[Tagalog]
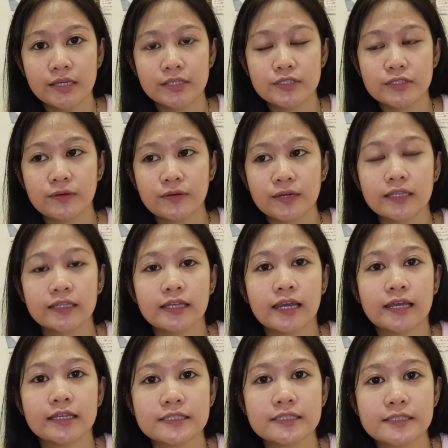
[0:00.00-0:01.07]
So, ayan
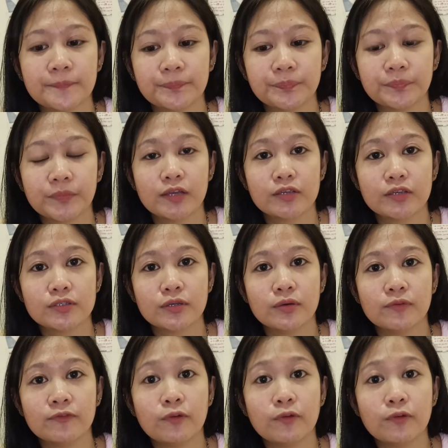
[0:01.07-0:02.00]
guys, So,